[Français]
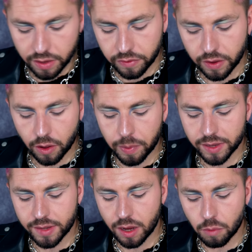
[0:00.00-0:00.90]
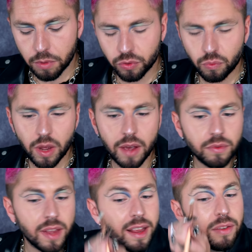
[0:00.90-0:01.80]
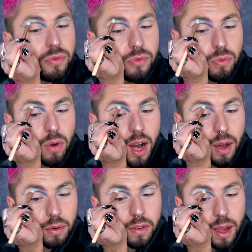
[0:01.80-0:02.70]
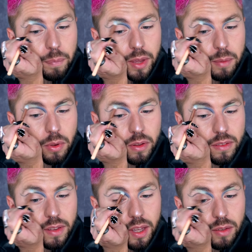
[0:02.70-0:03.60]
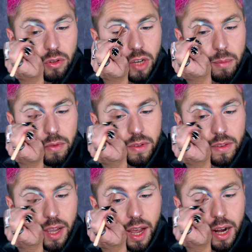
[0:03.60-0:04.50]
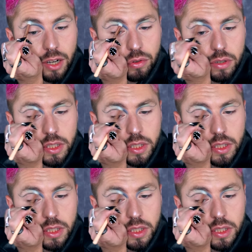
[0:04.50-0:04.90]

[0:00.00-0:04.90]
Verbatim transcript: les phares pastel en mode ouais, vous allez voir ultra pigmenté, du jamais vu, etc. Là j'aurais